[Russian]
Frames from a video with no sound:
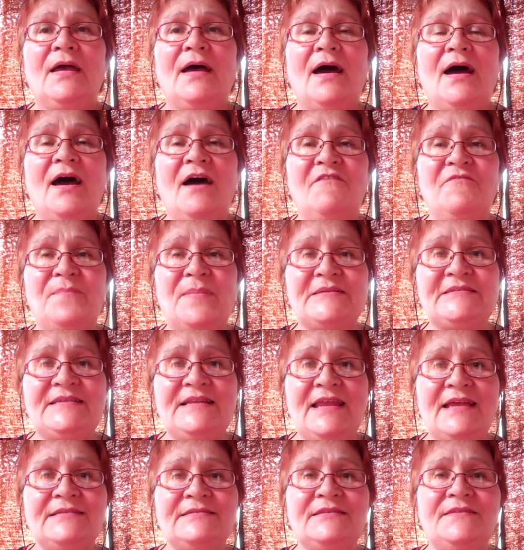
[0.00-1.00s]
А
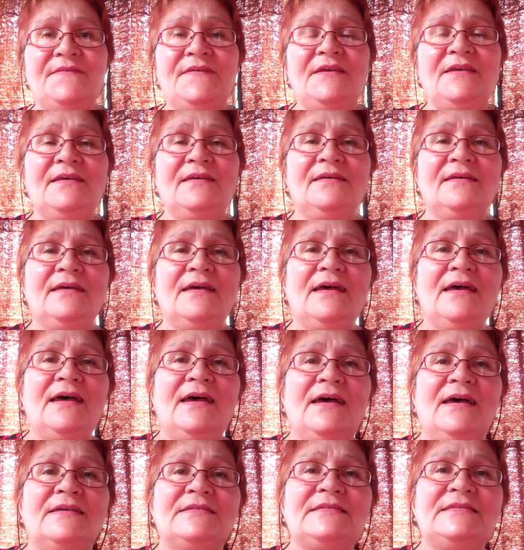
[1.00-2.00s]
впоследствии
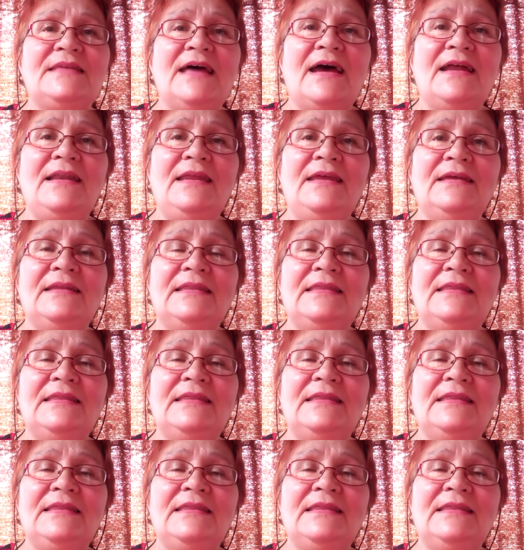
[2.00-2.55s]
стали